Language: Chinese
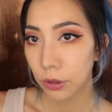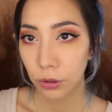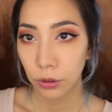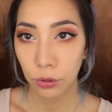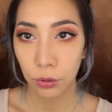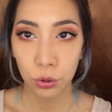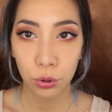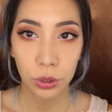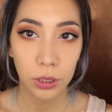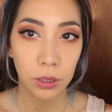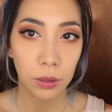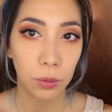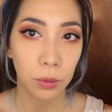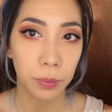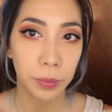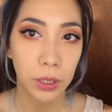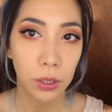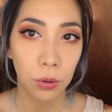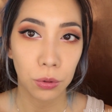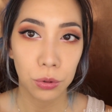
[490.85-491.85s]
你会觉得我
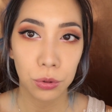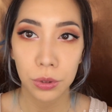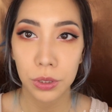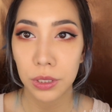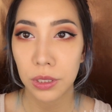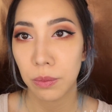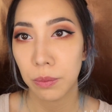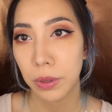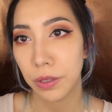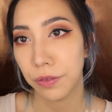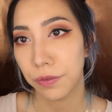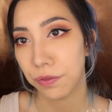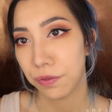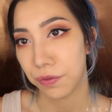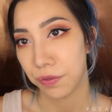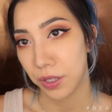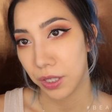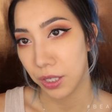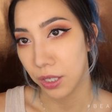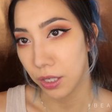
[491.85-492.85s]
鼻头瞬间变得
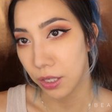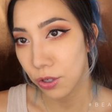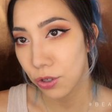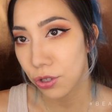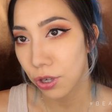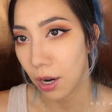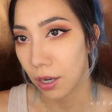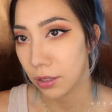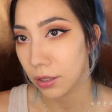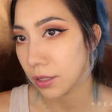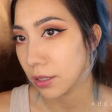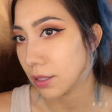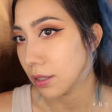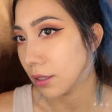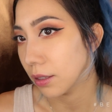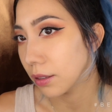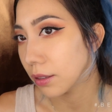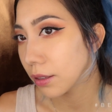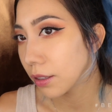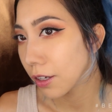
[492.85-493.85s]
非常尖，
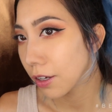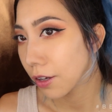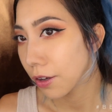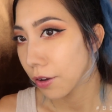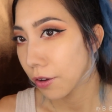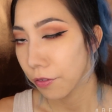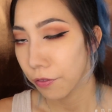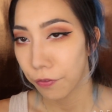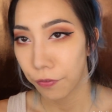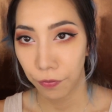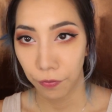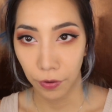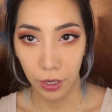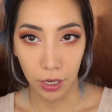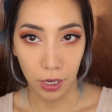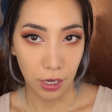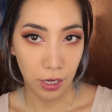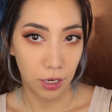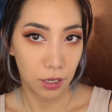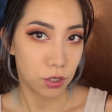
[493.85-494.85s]

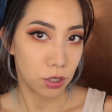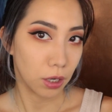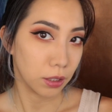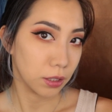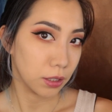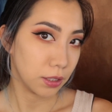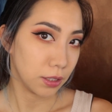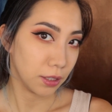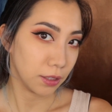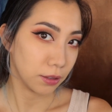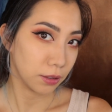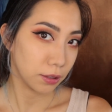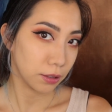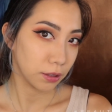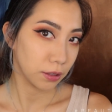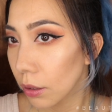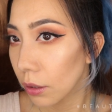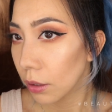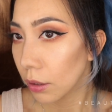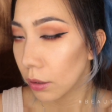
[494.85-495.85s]
非常尖。
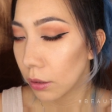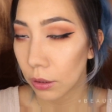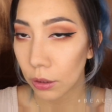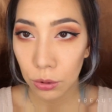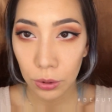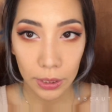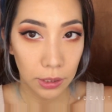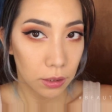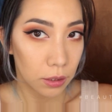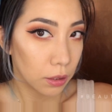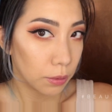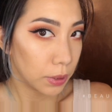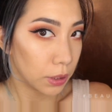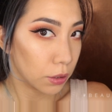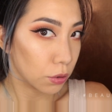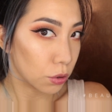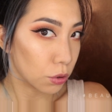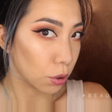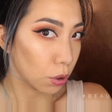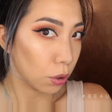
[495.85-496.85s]
你转侧面
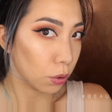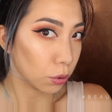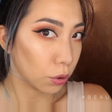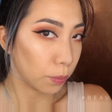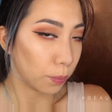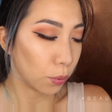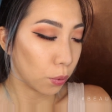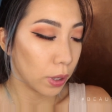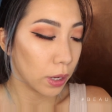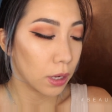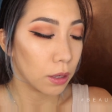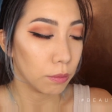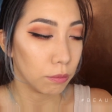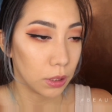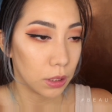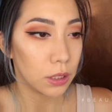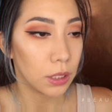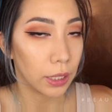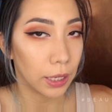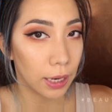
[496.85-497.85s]
的时候都不会很
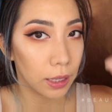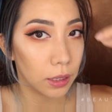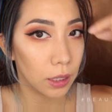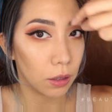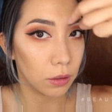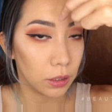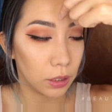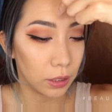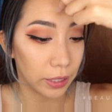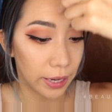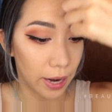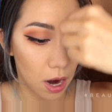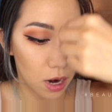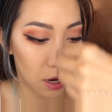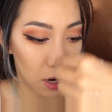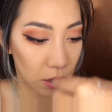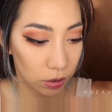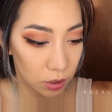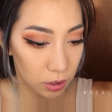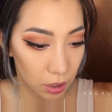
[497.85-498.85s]
明显看到那两
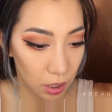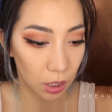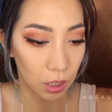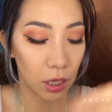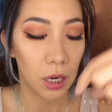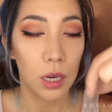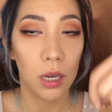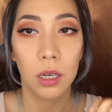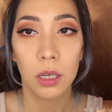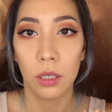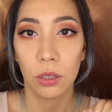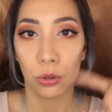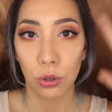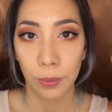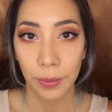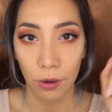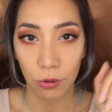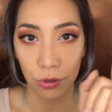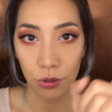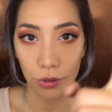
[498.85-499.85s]
条线，就
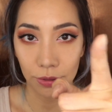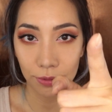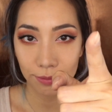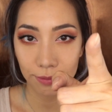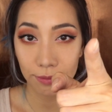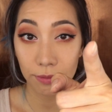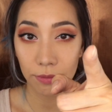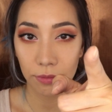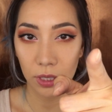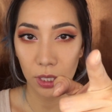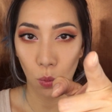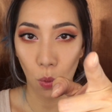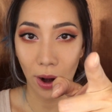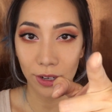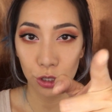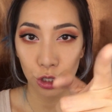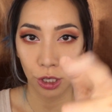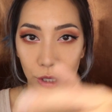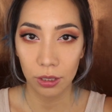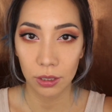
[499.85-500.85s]
表示你完
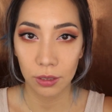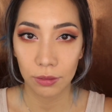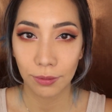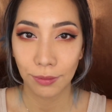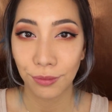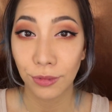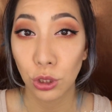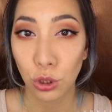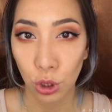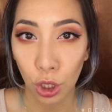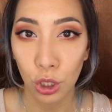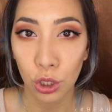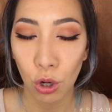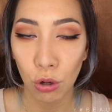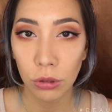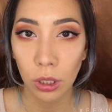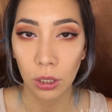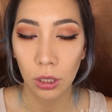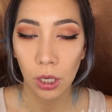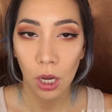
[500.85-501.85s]
成了，你成
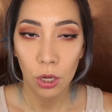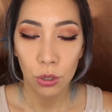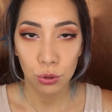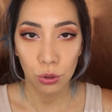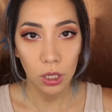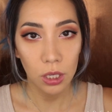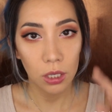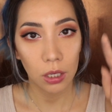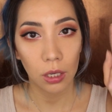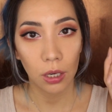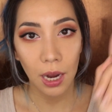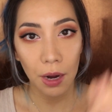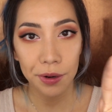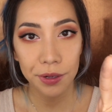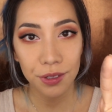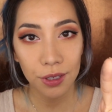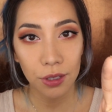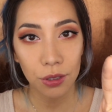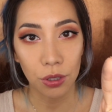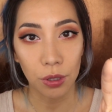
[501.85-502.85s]
功了。所以呢，看
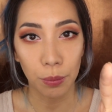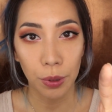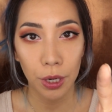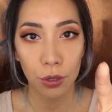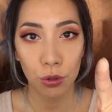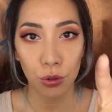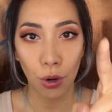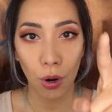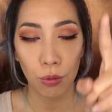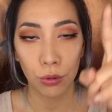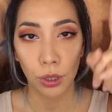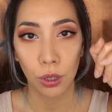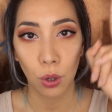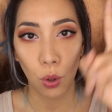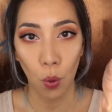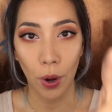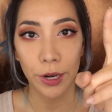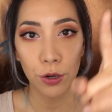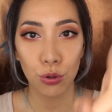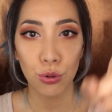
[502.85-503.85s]
完这个影片之后呢，
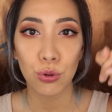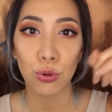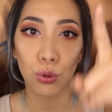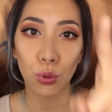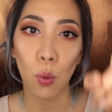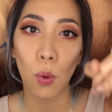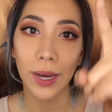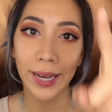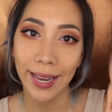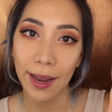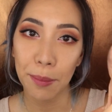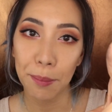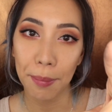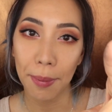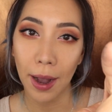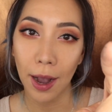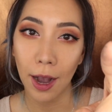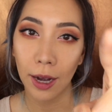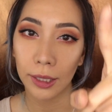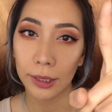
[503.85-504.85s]
回去多练
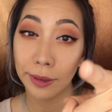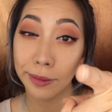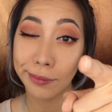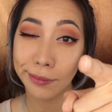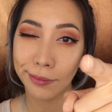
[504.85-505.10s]
吧。